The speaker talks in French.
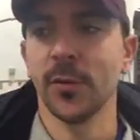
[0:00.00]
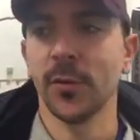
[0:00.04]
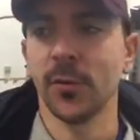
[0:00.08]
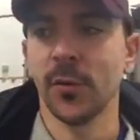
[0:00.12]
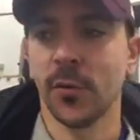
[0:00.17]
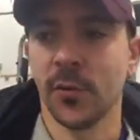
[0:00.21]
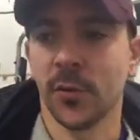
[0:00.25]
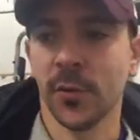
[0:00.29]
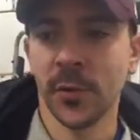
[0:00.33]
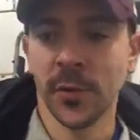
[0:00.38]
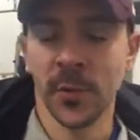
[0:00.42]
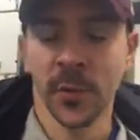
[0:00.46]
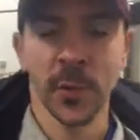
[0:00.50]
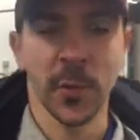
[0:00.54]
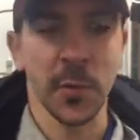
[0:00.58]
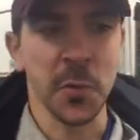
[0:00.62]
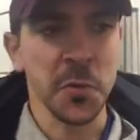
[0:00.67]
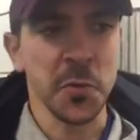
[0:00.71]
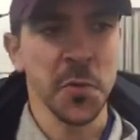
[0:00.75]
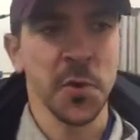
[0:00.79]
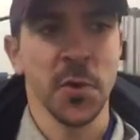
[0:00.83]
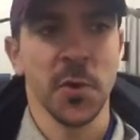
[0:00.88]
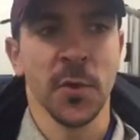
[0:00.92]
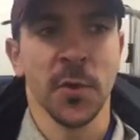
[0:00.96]
Euh,
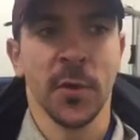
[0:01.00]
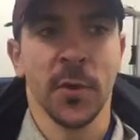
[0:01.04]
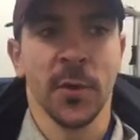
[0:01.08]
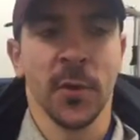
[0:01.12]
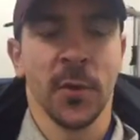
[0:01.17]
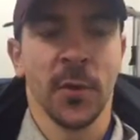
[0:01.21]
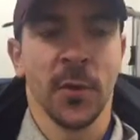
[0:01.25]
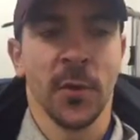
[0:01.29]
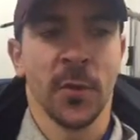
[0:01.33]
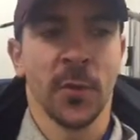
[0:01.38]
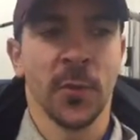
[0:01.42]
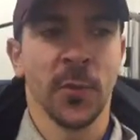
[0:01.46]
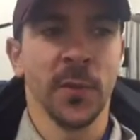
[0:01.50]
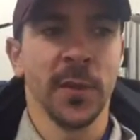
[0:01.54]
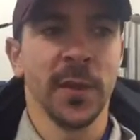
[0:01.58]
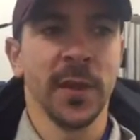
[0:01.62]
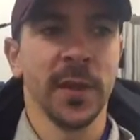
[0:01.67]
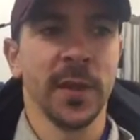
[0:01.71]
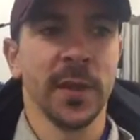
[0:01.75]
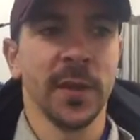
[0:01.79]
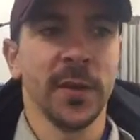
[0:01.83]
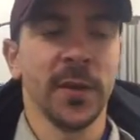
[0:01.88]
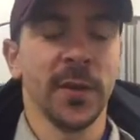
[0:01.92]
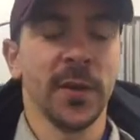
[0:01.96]
on
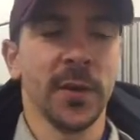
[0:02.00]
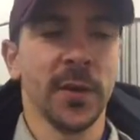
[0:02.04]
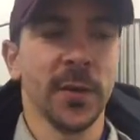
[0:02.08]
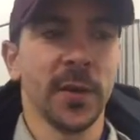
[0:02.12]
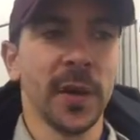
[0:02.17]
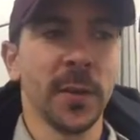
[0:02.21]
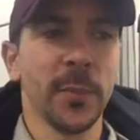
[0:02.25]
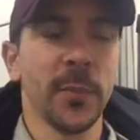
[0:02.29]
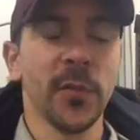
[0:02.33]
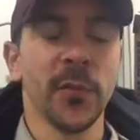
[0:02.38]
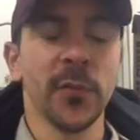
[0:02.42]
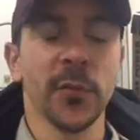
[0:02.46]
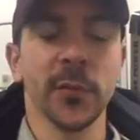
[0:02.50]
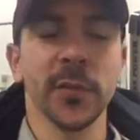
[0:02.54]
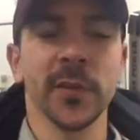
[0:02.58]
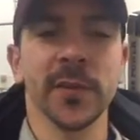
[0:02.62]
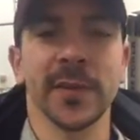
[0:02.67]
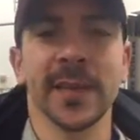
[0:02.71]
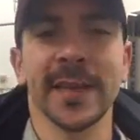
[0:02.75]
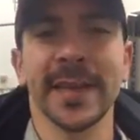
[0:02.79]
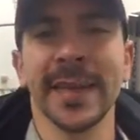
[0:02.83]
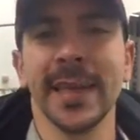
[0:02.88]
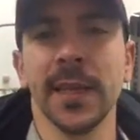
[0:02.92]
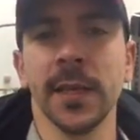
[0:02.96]
est un peu
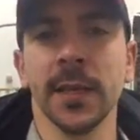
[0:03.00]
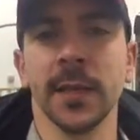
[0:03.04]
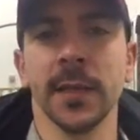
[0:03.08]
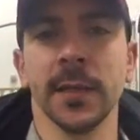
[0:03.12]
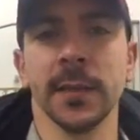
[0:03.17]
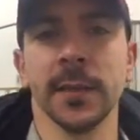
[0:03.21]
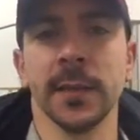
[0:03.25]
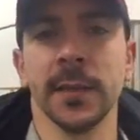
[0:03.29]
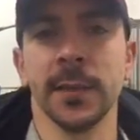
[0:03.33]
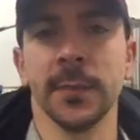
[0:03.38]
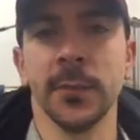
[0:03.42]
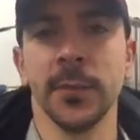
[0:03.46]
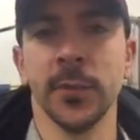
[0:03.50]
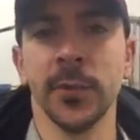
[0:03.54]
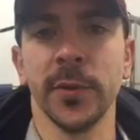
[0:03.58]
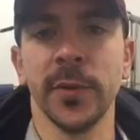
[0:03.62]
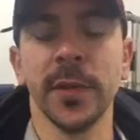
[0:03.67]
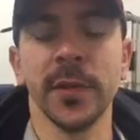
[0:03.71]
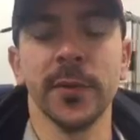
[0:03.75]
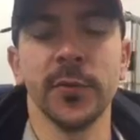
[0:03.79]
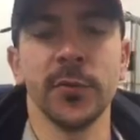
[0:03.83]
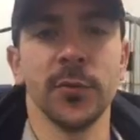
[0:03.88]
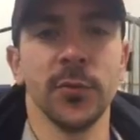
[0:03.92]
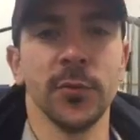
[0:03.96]
frustré, un peu
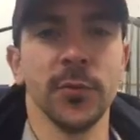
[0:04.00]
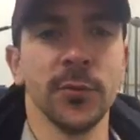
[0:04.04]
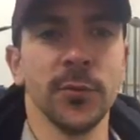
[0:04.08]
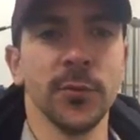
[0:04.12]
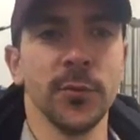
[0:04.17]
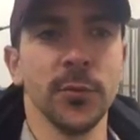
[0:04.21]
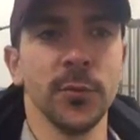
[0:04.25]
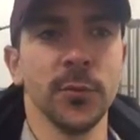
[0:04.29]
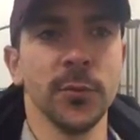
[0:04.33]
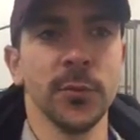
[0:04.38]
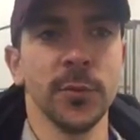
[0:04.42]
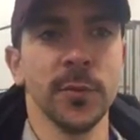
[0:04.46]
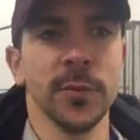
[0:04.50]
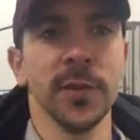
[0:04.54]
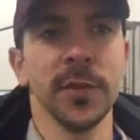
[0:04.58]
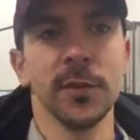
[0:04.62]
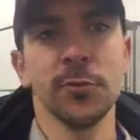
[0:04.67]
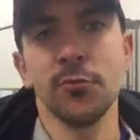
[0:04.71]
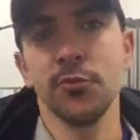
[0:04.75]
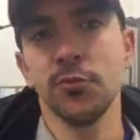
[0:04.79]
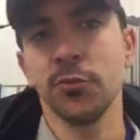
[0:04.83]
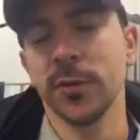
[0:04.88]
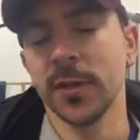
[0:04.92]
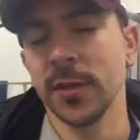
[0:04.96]
déçu,
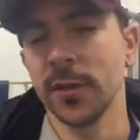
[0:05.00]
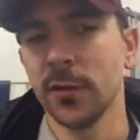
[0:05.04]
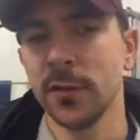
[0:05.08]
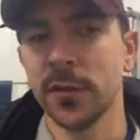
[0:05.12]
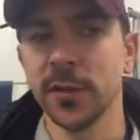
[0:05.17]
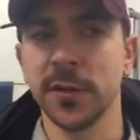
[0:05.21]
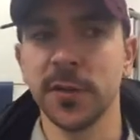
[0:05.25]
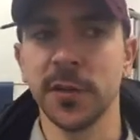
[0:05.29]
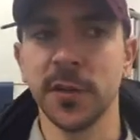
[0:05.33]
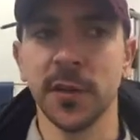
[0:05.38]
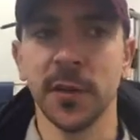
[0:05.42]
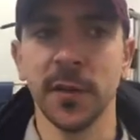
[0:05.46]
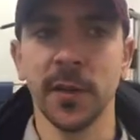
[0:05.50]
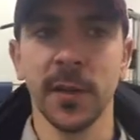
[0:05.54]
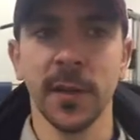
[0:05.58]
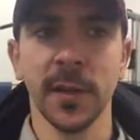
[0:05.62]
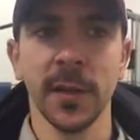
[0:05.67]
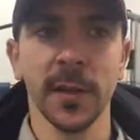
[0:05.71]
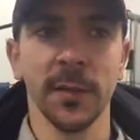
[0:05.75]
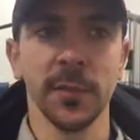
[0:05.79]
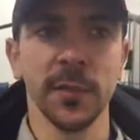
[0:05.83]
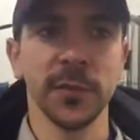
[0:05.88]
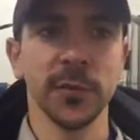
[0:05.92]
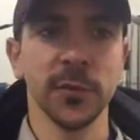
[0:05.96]
dégoûté, on va dire,
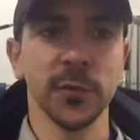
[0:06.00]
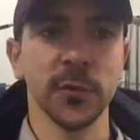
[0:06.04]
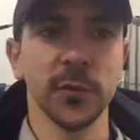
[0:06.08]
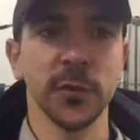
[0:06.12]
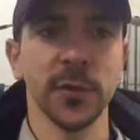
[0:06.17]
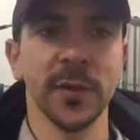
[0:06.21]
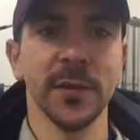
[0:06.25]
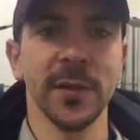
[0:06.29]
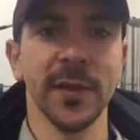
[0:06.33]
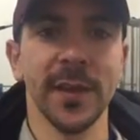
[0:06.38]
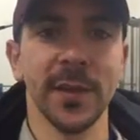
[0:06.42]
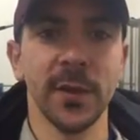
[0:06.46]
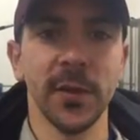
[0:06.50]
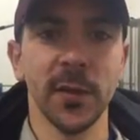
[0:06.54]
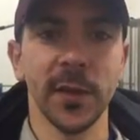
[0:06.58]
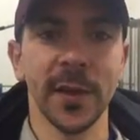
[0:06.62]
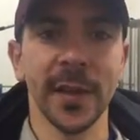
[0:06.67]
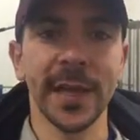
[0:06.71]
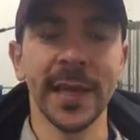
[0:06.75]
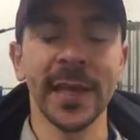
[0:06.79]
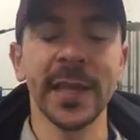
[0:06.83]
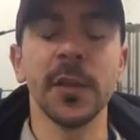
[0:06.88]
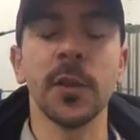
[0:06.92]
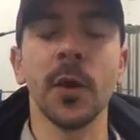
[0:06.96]
parce qu'il y avait
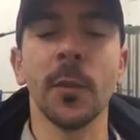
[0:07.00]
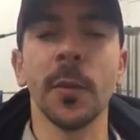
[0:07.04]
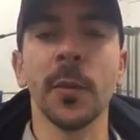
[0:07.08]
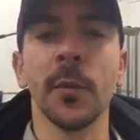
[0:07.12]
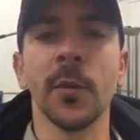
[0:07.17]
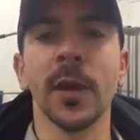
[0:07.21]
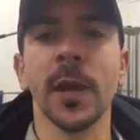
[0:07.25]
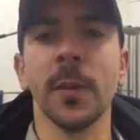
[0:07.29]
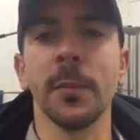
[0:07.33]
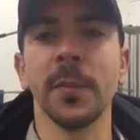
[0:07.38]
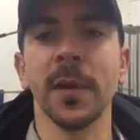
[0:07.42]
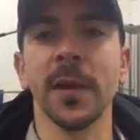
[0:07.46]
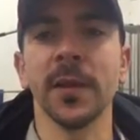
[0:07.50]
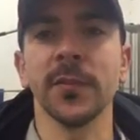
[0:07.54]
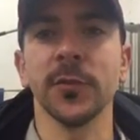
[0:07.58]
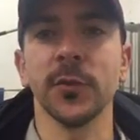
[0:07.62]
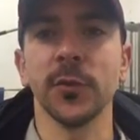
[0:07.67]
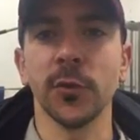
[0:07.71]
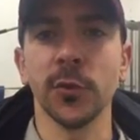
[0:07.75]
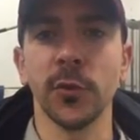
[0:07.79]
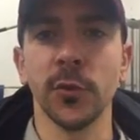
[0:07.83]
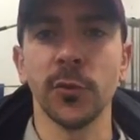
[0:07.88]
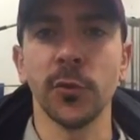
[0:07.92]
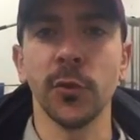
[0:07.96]
énormément la place
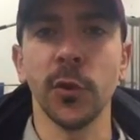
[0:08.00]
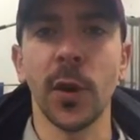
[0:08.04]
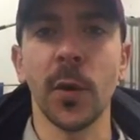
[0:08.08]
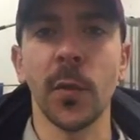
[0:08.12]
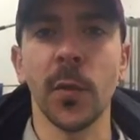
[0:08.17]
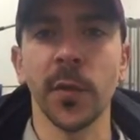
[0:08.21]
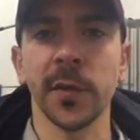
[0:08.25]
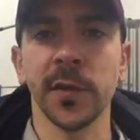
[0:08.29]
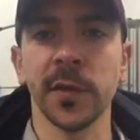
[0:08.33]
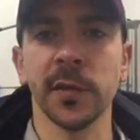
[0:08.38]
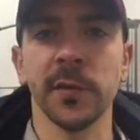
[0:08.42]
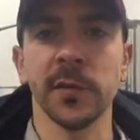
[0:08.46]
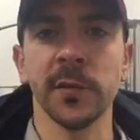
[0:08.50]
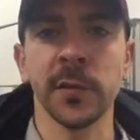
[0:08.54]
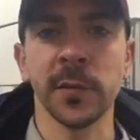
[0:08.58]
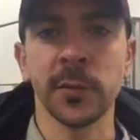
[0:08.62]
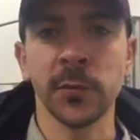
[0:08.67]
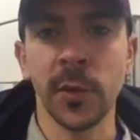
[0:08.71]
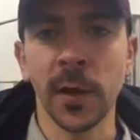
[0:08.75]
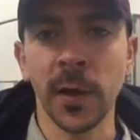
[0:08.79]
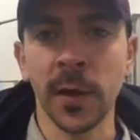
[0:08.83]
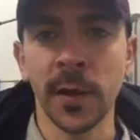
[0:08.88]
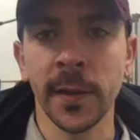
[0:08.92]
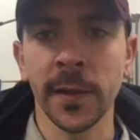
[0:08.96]
de, de remporter cette
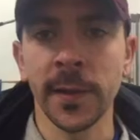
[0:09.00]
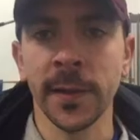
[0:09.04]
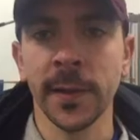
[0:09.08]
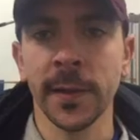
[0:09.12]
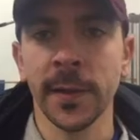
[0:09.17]
victoire.